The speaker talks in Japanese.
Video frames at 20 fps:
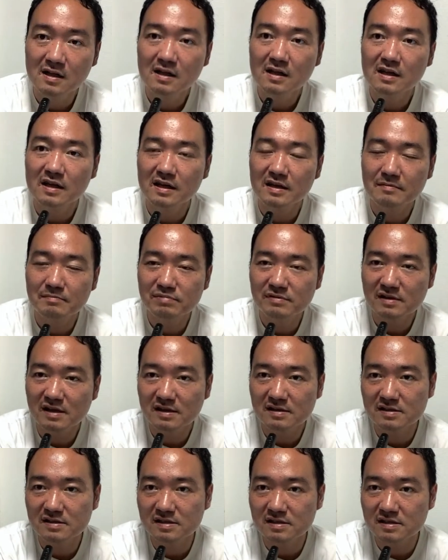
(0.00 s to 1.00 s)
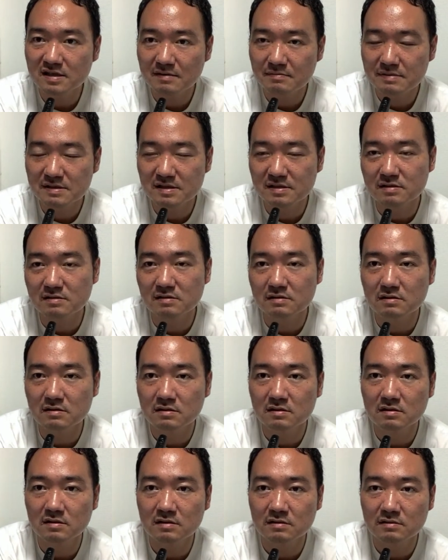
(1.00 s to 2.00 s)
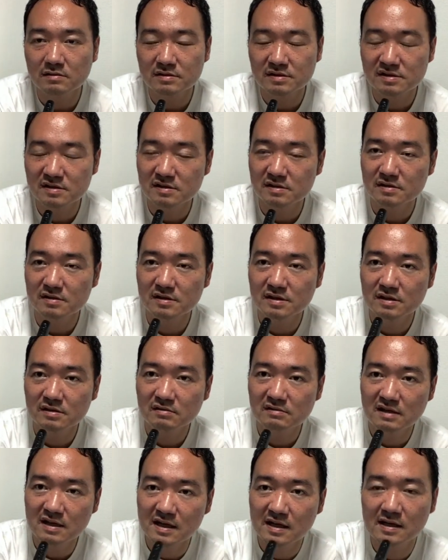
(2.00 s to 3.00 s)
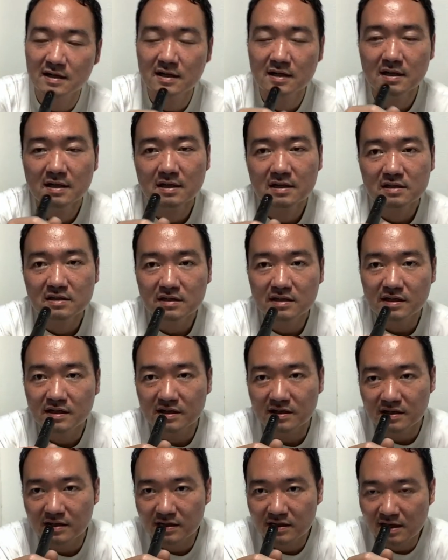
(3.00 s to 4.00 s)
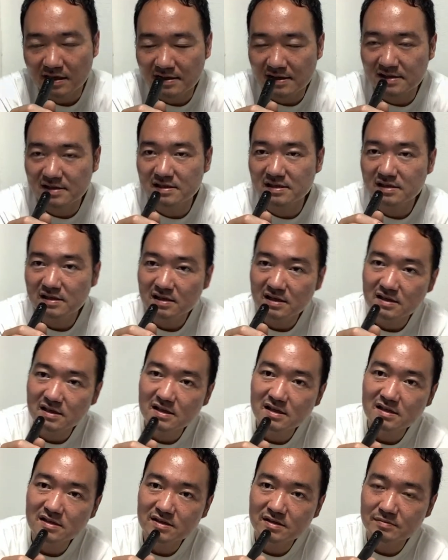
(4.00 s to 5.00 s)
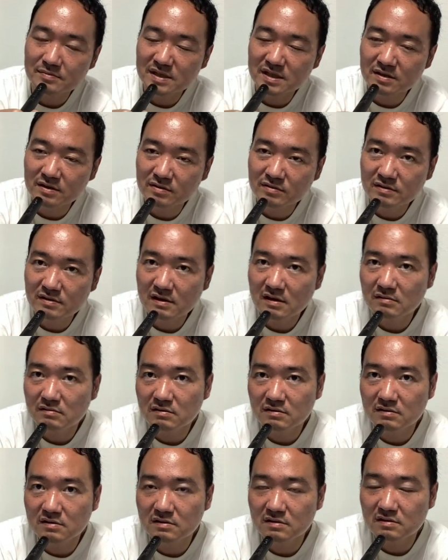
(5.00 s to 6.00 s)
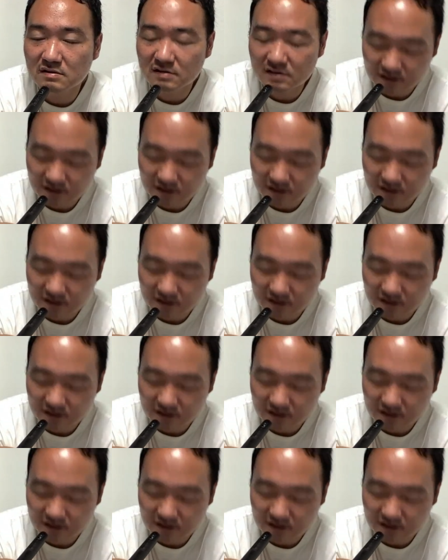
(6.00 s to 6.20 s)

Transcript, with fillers: えー、部落差別、えー、をする人が、えー、悲しいかな自民党には多くい